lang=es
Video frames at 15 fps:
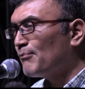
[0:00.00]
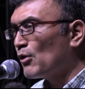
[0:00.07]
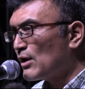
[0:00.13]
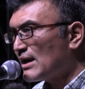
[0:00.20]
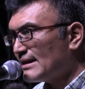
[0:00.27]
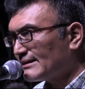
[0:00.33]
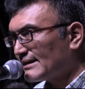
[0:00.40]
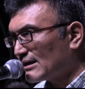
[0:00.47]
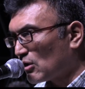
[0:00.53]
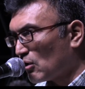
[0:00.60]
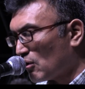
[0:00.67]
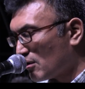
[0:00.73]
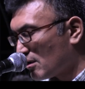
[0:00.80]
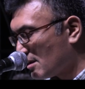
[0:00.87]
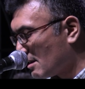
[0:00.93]

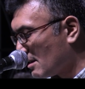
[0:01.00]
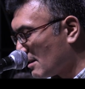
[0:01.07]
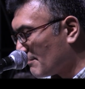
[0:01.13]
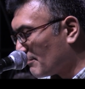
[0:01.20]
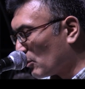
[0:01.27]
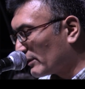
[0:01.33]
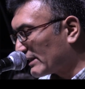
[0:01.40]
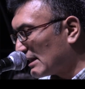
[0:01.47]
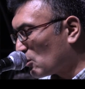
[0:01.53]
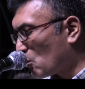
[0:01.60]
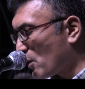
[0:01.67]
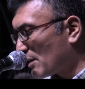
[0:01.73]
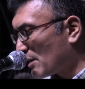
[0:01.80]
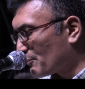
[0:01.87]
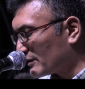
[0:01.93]
político, porque el
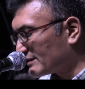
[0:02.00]
cuerpo